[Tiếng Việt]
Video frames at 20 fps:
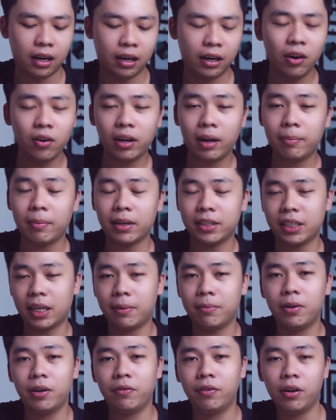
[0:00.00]
nếu anh em đã
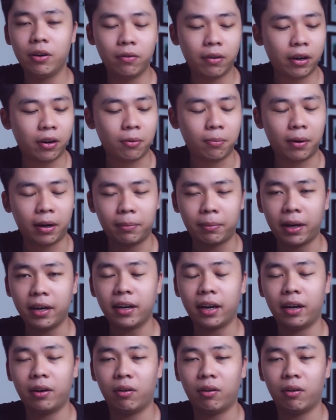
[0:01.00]
xem review về con máy này